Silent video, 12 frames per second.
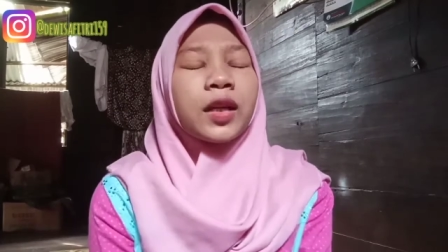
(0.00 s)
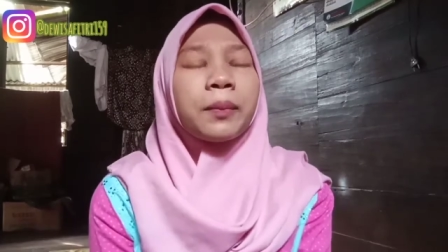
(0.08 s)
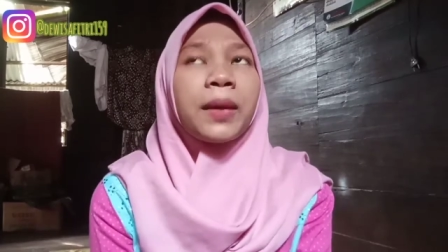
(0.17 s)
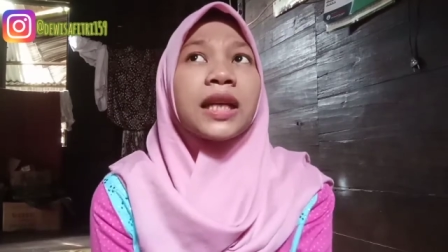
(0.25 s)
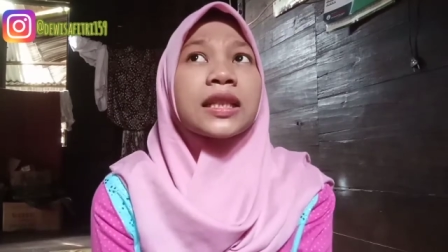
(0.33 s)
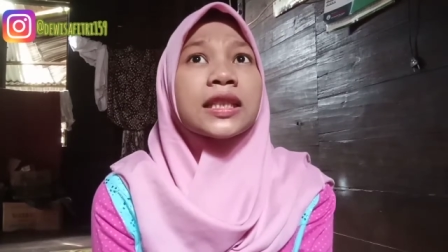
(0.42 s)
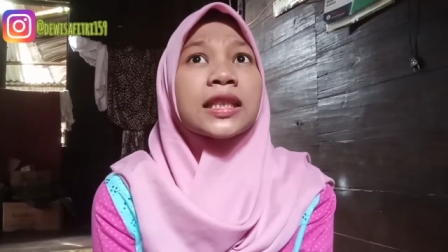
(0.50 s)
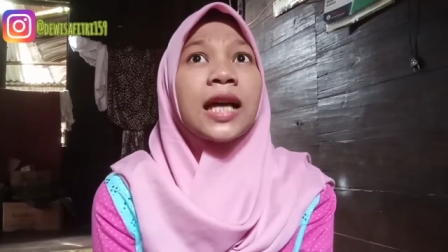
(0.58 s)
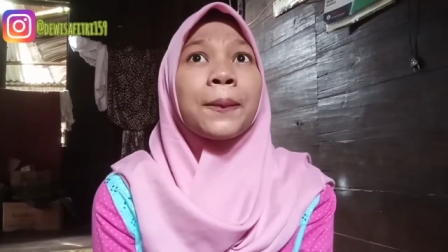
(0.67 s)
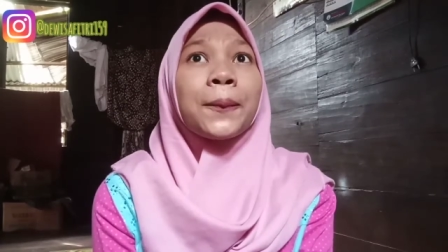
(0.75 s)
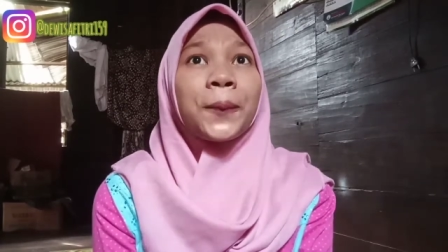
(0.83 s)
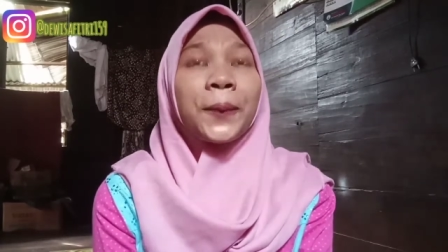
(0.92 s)
pas
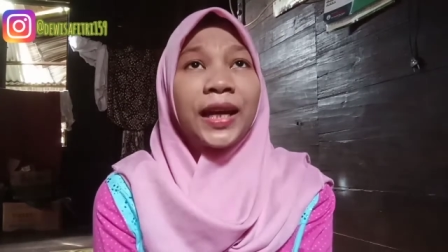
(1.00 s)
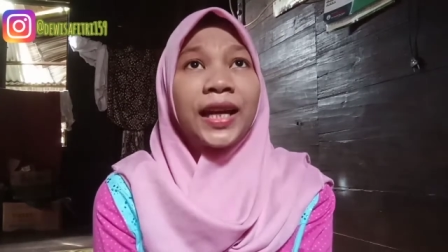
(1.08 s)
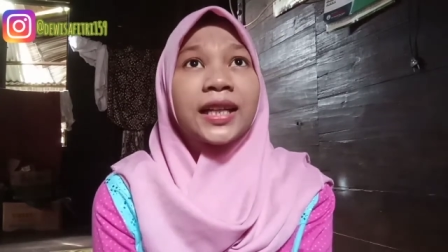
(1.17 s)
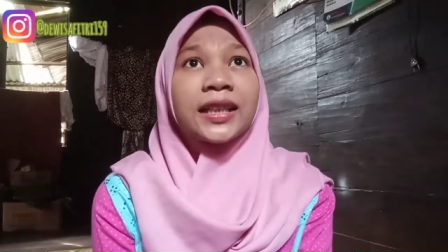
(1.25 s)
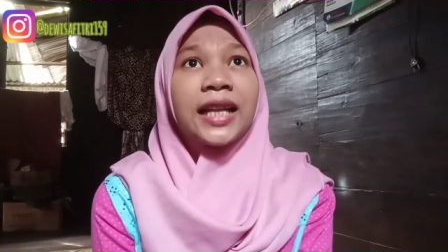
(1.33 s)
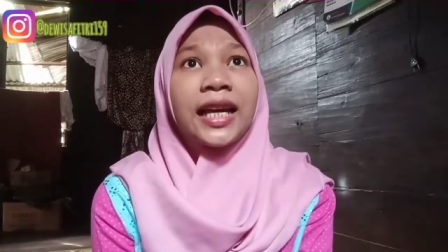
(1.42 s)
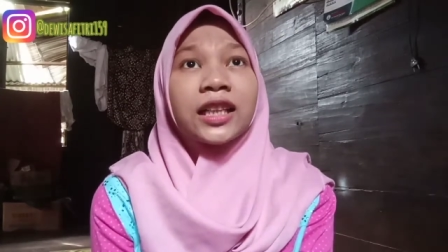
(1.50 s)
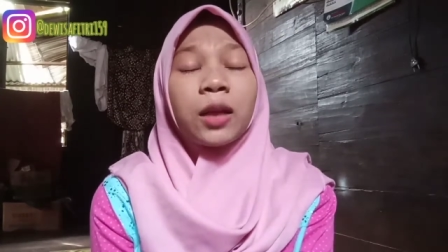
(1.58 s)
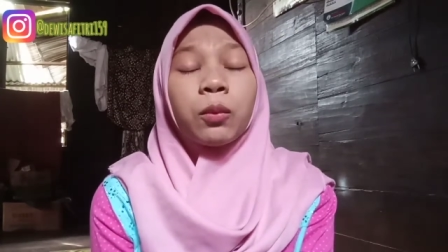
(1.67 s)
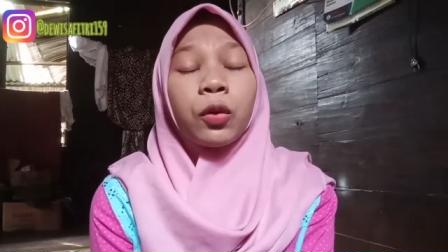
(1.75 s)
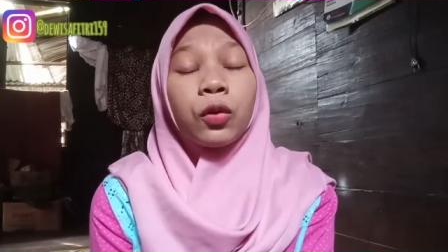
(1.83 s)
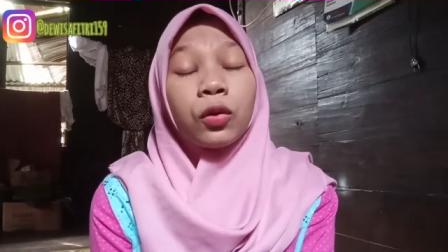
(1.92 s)
sampai ke daerah
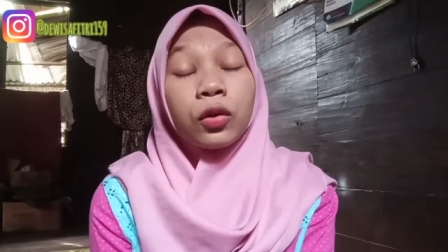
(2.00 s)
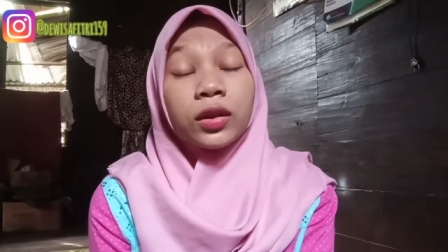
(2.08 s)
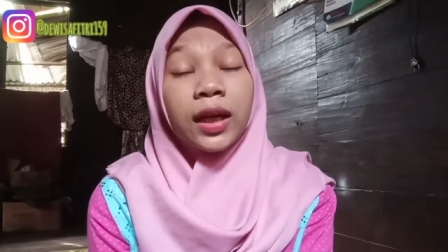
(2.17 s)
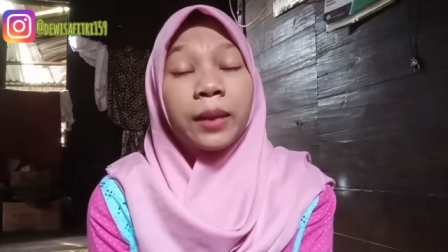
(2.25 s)
Bogor